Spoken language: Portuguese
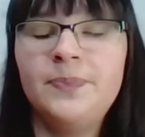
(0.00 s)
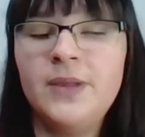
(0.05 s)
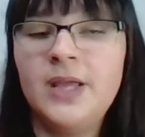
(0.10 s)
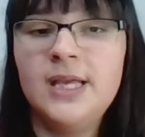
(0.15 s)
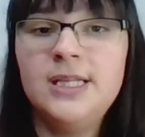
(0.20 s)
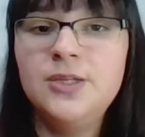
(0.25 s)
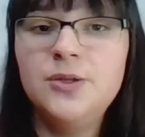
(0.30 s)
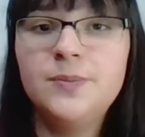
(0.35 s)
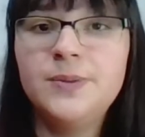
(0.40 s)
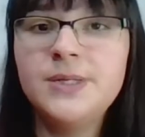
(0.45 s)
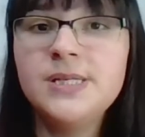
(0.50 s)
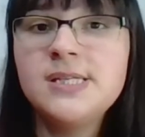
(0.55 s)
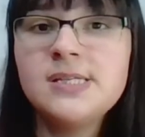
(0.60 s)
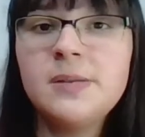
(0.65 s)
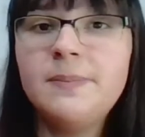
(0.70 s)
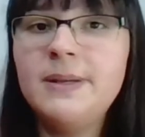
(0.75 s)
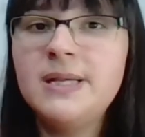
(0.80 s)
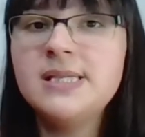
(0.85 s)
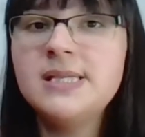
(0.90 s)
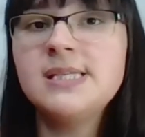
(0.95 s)
Ela não
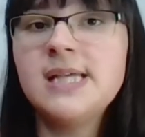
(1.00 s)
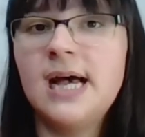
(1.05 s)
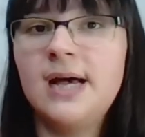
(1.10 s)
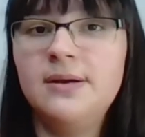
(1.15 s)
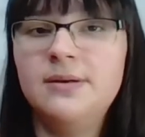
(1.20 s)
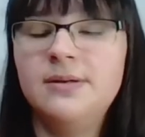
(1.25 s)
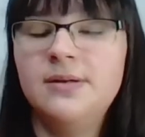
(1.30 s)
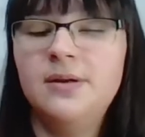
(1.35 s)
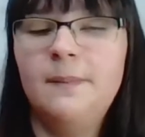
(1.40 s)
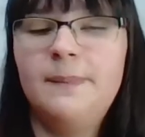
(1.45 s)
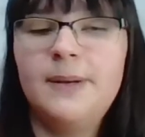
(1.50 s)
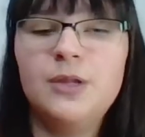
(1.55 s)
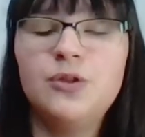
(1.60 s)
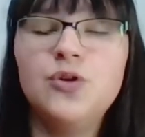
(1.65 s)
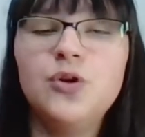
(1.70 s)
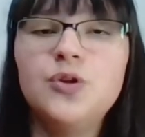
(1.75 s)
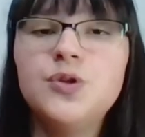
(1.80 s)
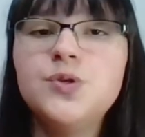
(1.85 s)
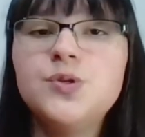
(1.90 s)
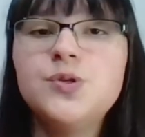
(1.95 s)
precisa pensar para
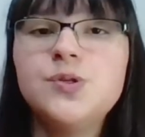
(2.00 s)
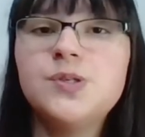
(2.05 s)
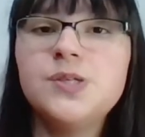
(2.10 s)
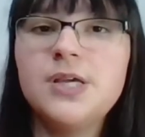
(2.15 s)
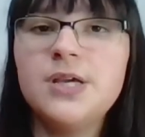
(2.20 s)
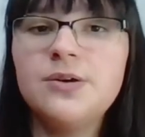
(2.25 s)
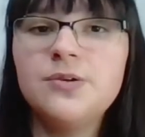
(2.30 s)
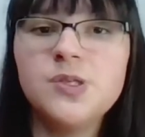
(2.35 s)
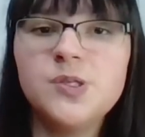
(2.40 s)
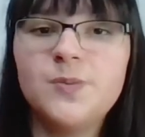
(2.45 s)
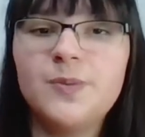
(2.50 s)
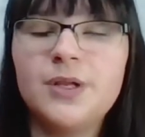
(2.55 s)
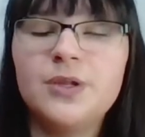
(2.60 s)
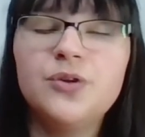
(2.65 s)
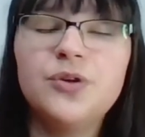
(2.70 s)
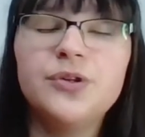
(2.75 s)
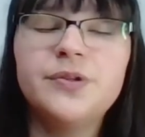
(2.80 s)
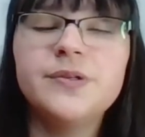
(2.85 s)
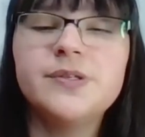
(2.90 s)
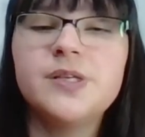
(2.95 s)
todos os erros, para
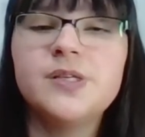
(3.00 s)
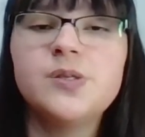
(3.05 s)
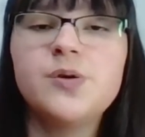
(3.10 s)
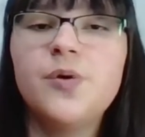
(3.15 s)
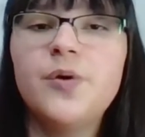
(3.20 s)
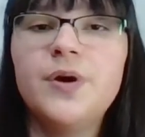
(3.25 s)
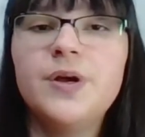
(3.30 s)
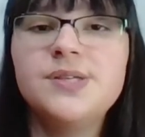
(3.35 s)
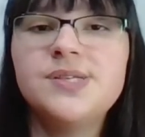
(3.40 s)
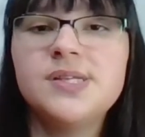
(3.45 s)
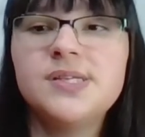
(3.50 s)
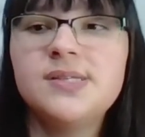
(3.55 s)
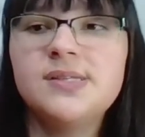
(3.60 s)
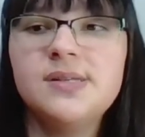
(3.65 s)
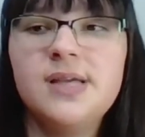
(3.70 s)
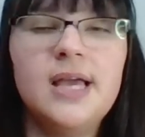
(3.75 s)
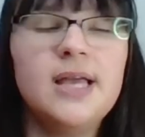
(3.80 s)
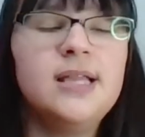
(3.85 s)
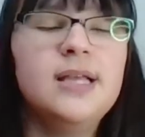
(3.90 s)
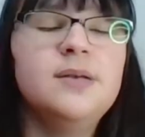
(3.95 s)
todas as
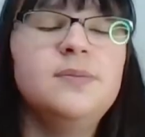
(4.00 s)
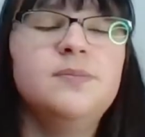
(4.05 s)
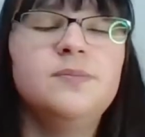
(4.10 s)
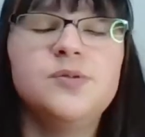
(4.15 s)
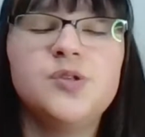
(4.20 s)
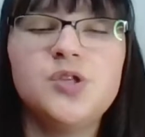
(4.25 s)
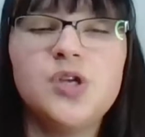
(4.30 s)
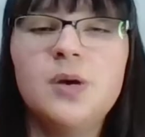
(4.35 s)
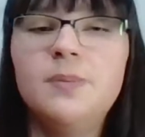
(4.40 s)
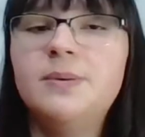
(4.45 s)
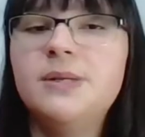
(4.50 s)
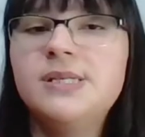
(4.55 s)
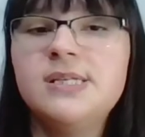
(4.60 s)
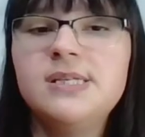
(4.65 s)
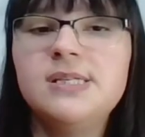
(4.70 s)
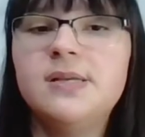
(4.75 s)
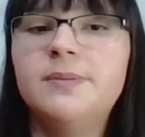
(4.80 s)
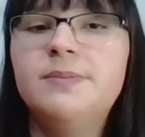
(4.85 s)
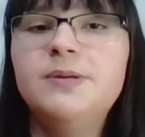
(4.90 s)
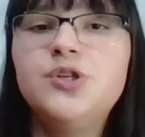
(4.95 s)
coisas, ela só
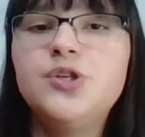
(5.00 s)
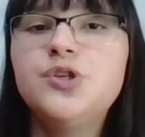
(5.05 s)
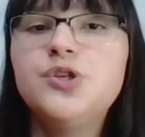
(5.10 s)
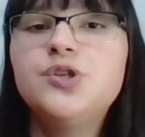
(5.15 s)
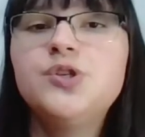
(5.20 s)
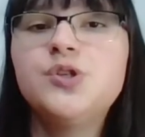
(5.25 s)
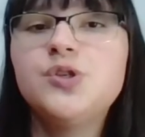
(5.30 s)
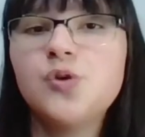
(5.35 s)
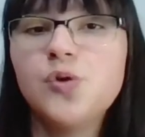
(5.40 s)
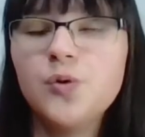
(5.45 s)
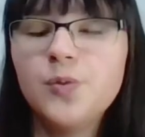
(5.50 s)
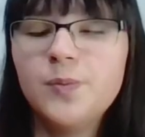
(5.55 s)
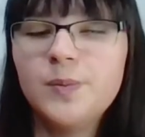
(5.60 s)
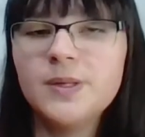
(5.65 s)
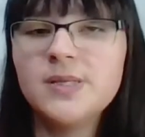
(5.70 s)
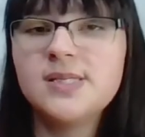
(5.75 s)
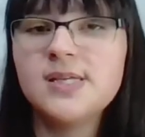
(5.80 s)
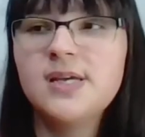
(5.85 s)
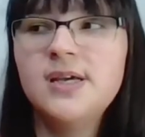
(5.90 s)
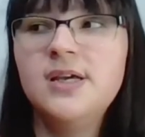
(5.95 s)
precisa pedir
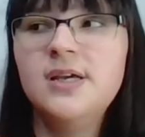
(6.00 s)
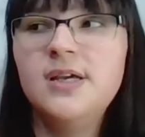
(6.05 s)
desculpas